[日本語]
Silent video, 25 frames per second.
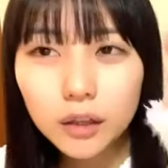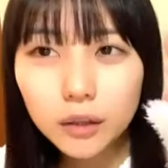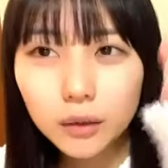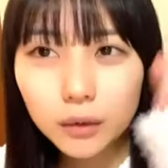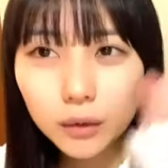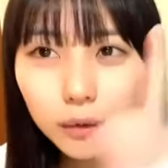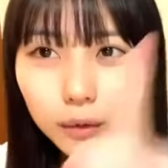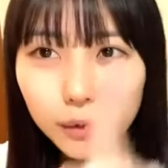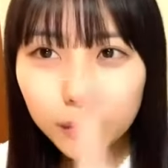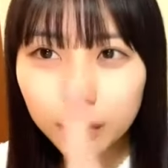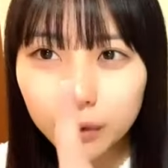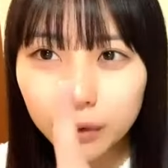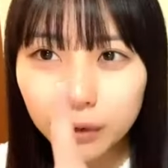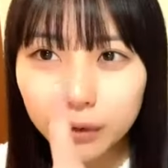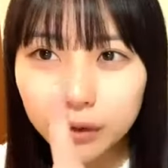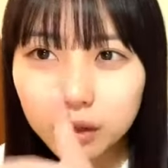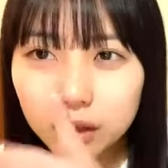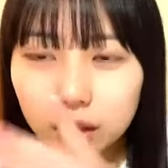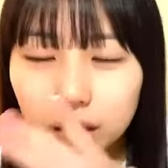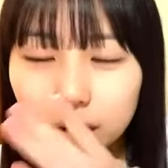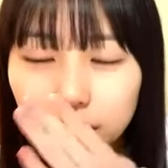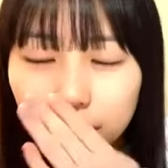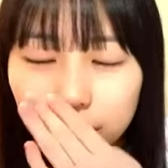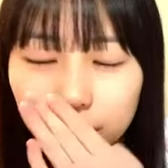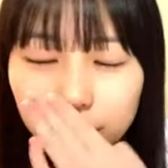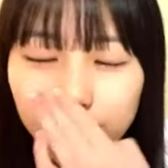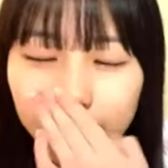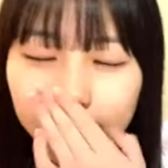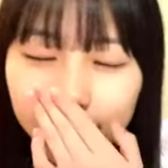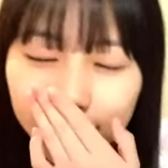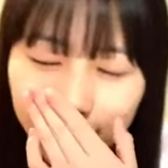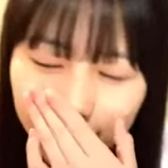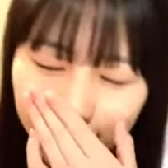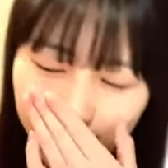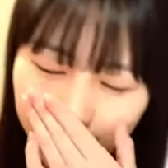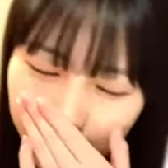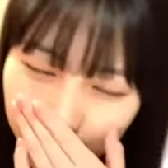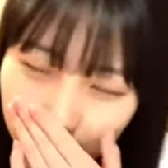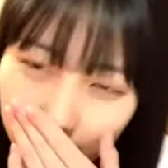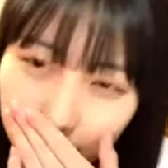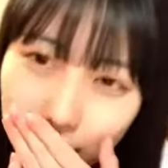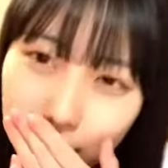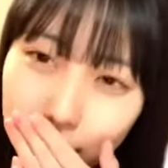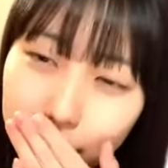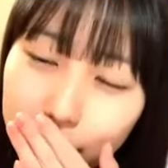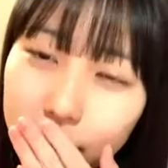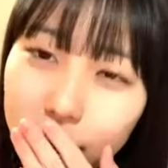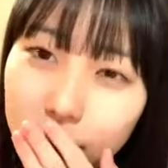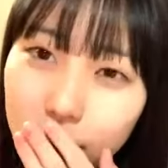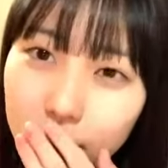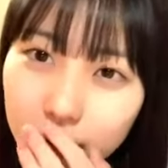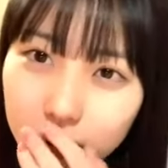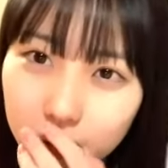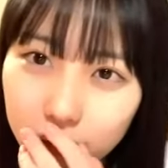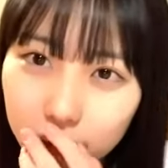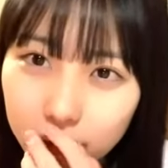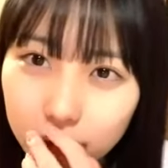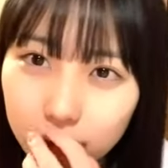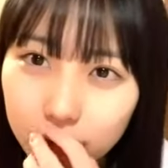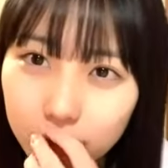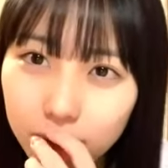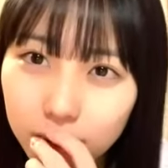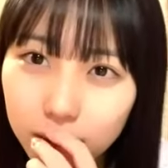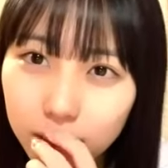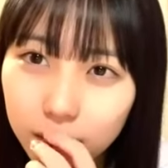投票した人は絶対に見てね